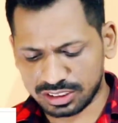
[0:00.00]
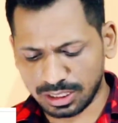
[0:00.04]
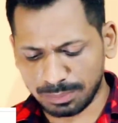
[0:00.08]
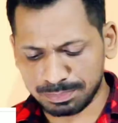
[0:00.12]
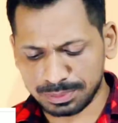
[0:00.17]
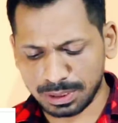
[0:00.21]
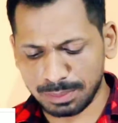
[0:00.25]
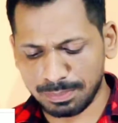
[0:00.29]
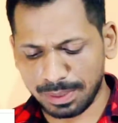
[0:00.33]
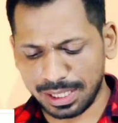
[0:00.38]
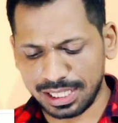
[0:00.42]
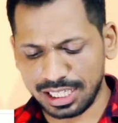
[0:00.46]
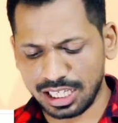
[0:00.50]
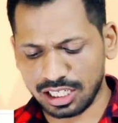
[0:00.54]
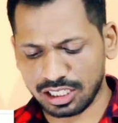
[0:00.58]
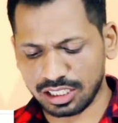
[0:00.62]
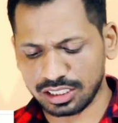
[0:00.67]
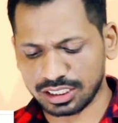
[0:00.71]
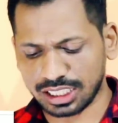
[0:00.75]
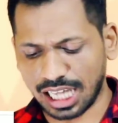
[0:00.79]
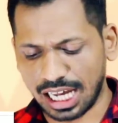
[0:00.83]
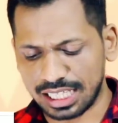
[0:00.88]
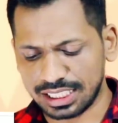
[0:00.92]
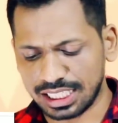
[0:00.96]
सबसे पहले
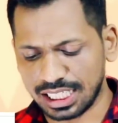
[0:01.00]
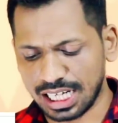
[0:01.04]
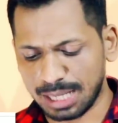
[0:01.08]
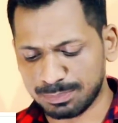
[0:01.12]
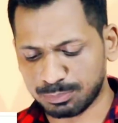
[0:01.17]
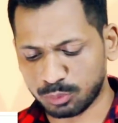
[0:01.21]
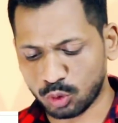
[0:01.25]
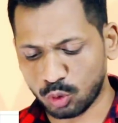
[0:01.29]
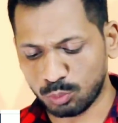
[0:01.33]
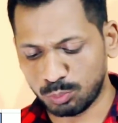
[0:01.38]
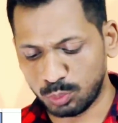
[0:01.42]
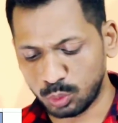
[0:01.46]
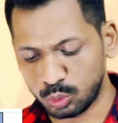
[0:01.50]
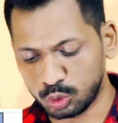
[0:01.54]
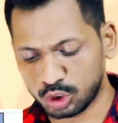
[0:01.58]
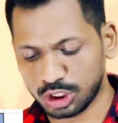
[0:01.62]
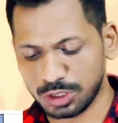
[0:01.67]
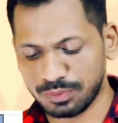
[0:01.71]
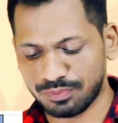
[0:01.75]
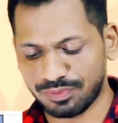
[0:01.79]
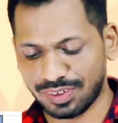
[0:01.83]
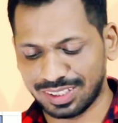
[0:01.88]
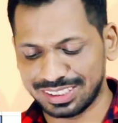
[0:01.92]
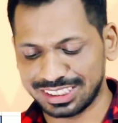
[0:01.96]
अगर कैनर ऐप को ब्लू
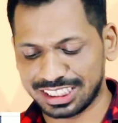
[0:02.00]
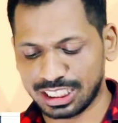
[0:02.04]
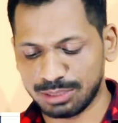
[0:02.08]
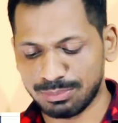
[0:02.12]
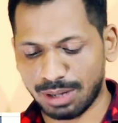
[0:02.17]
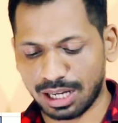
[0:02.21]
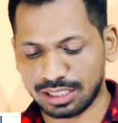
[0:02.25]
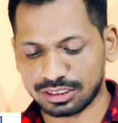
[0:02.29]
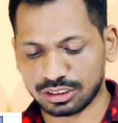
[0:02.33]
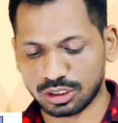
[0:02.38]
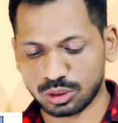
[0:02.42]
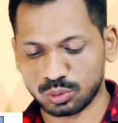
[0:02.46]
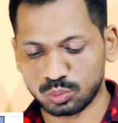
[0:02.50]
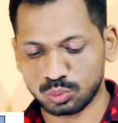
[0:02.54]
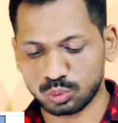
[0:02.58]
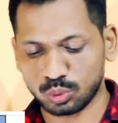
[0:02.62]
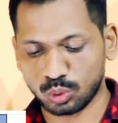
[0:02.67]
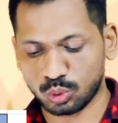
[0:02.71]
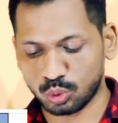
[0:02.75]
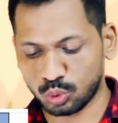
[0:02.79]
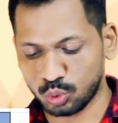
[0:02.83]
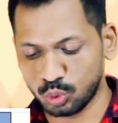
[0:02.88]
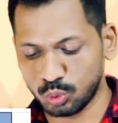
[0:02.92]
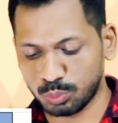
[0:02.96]
चिप फंड की बात करूं
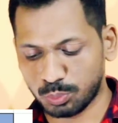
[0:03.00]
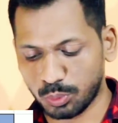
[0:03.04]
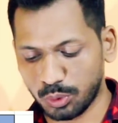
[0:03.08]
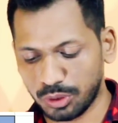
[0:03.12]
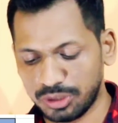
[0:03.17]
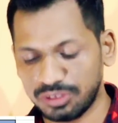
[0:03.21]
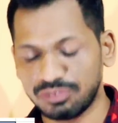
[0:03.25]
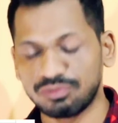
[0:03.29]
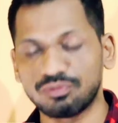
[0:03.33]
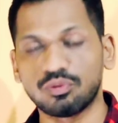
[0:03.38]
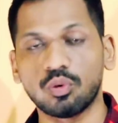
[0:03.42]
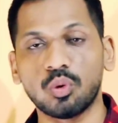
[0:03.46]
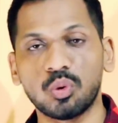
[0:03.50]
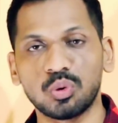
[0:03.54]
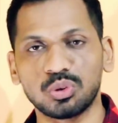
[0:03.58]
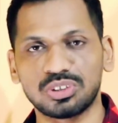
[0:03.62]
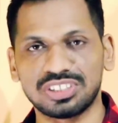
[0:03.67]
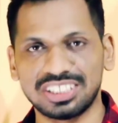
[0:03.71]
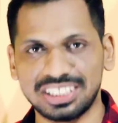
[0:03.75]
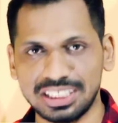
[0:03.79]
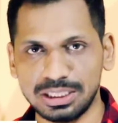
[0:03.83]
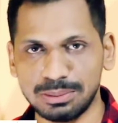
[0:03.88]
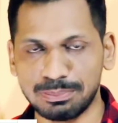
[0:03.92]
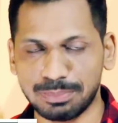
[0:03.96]
तो
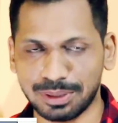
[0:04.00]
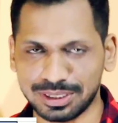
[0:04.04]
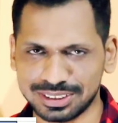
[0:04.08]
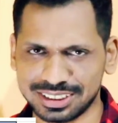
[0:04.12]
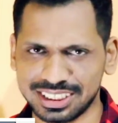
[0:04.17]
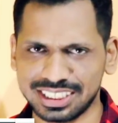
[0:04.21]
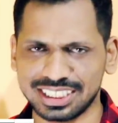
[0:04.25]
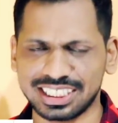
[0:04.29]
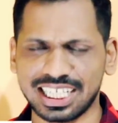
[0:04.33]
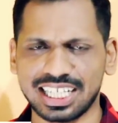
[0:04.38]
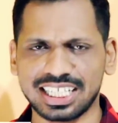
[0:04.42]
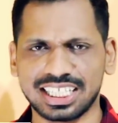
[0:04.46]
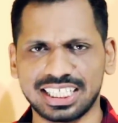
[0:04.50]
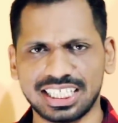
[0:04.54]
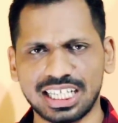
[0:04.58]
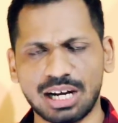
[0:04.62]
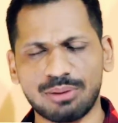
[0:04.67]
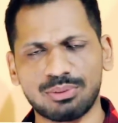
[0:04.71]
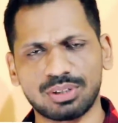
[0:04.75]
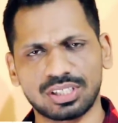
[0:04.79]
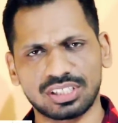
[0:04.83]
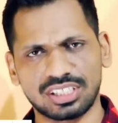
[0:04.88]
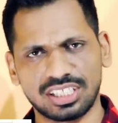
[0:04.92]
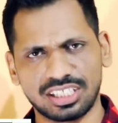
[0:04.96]
2.43 परसेंट का
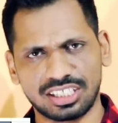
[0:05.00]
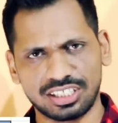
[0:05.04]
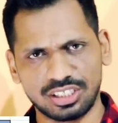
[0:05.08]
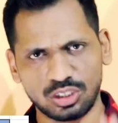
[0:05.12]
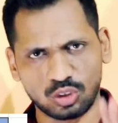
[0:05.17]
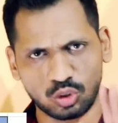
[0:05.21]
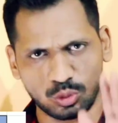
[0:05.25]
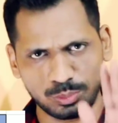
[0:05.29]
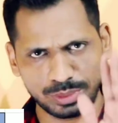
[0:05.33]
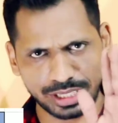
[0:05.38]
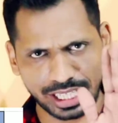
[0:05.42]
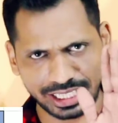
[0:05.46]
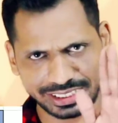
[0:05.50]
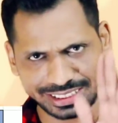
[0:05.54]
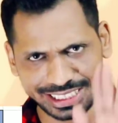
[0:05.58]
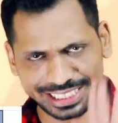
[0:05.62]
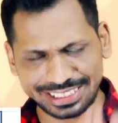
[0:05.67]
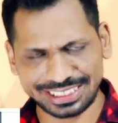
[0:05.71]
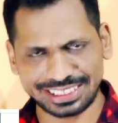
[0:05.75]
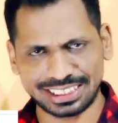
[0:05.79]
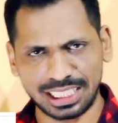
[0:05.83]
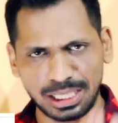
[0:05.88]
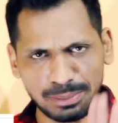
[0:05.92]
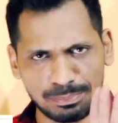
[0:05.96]
गिरावट देखने को मिला
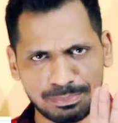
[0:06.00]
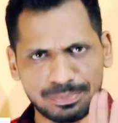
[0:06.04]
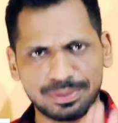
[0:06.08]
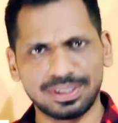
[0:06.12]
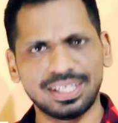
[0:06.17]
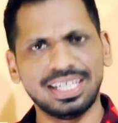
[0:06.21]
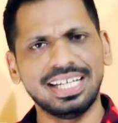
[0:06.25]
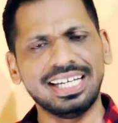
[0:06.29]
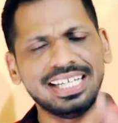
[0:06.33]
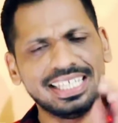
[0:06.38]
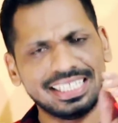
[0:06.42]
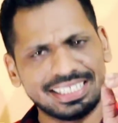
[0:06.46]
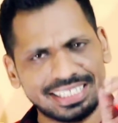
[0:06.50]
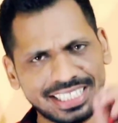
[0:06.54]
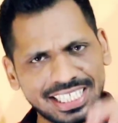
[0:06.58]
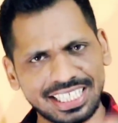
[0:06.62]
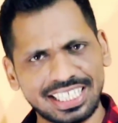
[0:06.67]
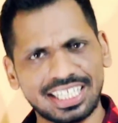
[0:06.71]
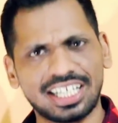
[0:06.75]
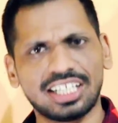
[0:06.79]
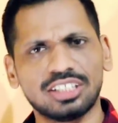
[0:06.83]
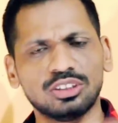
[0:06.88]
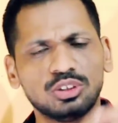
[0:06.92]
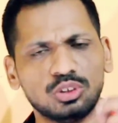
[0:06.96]
ये सिर्फ
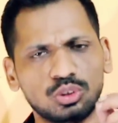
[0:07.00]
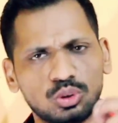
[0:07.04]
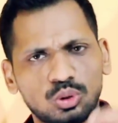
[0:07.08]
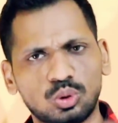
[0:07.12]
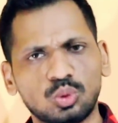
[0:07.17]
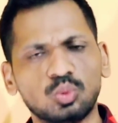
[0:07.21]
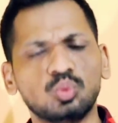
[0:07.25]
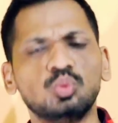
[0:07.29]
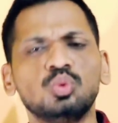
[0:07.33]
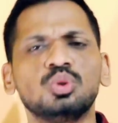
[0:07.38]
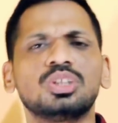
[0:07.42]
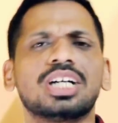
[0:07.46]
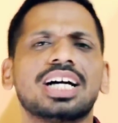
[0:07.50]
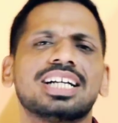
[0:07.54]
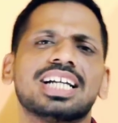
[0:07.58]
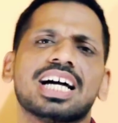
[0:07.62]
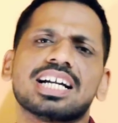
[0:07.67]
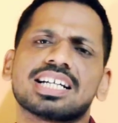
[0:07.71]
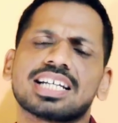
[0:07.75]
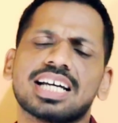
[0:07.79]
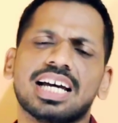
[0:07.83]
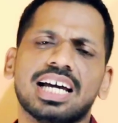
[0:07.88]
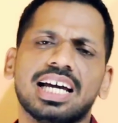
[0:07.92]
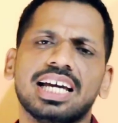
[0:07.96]
तेरह जून का
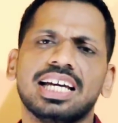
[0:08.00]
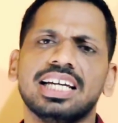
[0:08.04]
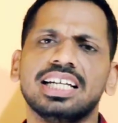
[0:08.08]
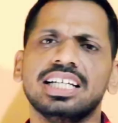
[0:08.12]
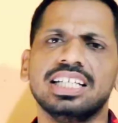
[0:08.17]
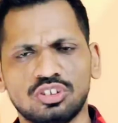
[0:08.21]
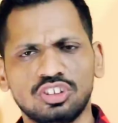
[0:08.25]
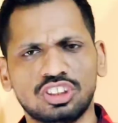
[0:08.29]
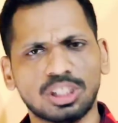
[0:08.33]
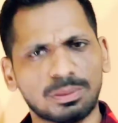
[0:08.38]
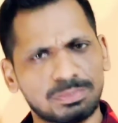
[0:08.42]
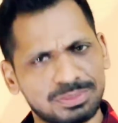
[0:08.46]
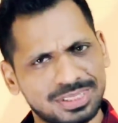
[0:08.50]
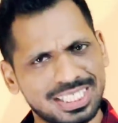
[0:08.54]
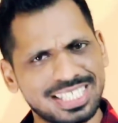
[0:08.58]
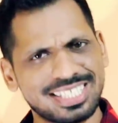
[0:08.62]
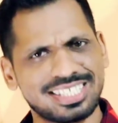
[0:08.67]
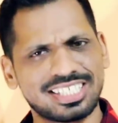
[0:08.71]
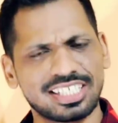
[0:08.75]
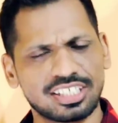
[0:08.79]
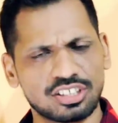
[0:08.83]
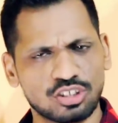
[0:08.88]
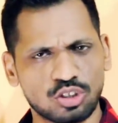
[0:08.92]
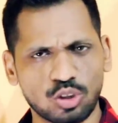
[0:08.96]
डाटा है जब
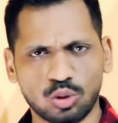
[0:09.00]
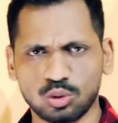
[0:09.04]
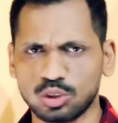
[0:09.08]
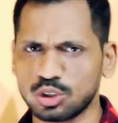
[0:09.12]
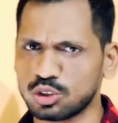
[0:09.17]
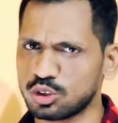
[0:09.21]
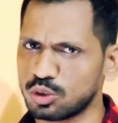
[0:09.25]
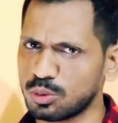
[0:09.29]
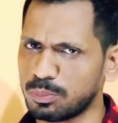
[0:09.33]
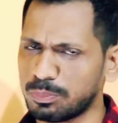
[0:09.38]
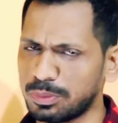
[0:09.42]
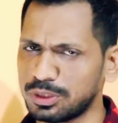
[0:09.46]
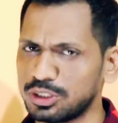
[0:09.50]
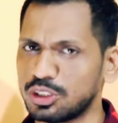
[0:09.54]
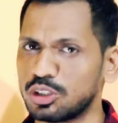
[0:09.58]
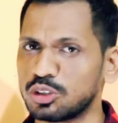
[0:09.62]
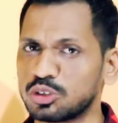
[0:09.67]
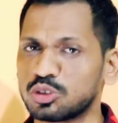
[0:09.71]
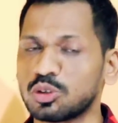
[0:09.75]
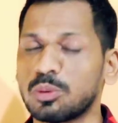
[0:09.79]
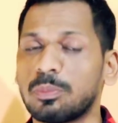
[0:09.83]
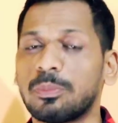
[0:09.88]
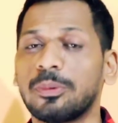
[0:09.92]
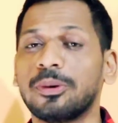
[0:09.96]
सेंसेक्स
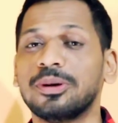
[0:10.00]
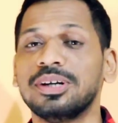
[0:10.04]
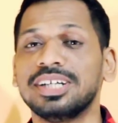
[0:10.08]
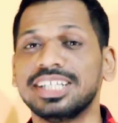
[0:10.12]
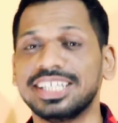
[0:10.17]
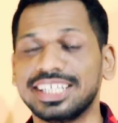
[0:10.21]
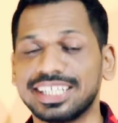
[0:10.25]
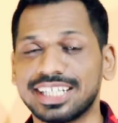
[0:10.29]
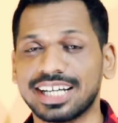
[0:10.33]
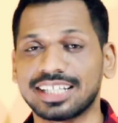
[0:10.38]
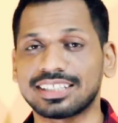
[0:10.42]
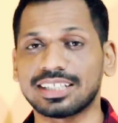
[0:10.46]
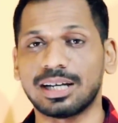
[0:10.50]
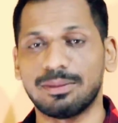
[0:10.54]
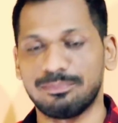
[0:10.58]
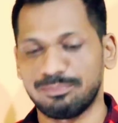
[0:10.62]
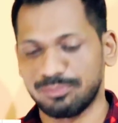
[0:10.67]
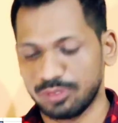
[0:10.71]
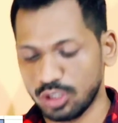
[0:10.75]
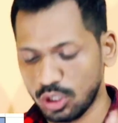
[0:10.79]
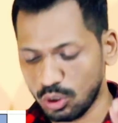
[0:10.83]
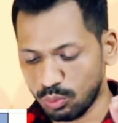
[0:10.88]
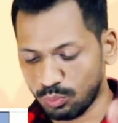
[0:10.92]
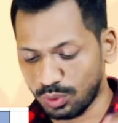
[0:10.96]
1400-1500 पॉइंट गिरा था
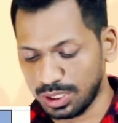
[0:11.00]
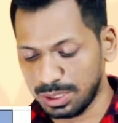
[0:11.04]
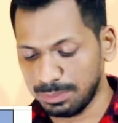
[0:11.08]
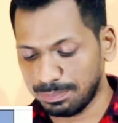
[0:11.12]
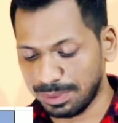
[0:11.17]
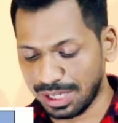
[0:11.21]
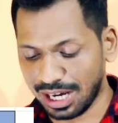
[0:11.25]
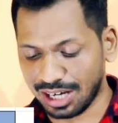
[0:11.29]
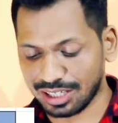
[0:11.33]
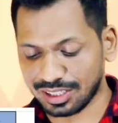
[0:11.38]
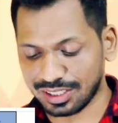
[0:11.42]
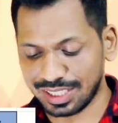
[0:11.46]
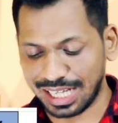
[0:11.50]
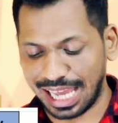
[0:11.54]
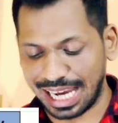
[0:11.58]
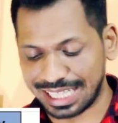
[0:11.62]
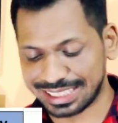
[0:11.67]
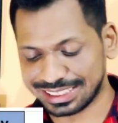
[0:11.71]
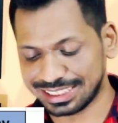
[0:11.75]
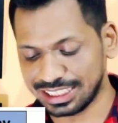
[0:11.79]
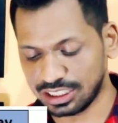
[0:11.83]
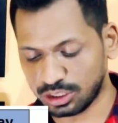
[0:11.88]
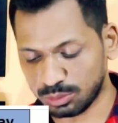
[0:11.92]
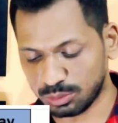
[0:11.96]
वहीं पे अगर
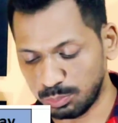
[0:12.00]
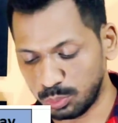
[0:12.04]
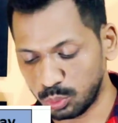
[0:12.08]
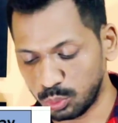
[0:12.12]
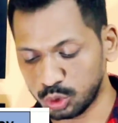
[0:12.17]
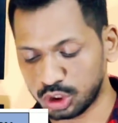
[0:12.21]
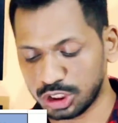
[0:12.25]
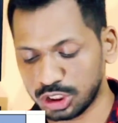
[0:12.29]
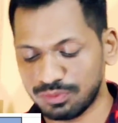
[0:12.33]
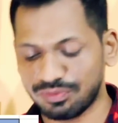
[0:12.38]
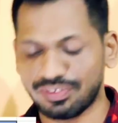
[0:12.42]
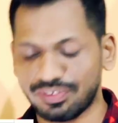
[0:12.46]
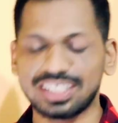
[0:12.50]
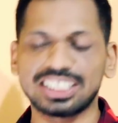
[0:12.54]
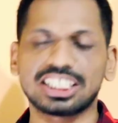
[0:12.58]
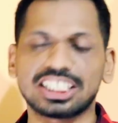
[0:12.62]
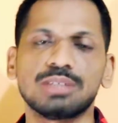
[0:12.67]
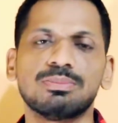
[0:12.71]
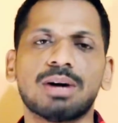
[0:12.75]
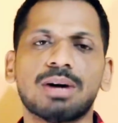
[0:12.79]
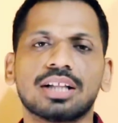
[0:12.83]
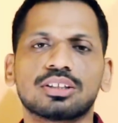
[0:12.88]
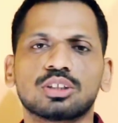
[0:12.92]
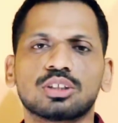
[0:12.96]
एक्सिस ब्लू चिप फंड
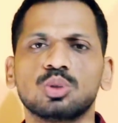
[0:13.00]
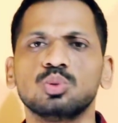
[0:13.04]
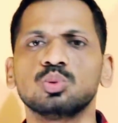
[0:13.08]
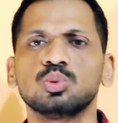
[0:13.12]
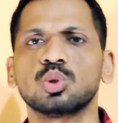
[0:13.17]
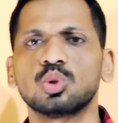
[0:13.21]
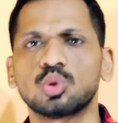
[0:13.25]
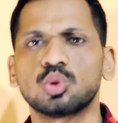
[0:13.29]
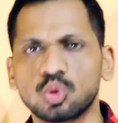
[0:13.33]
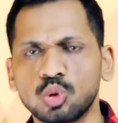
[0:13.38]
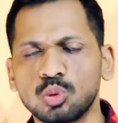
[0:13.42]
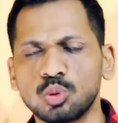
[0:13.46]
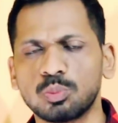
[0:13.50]
की बात करूं तो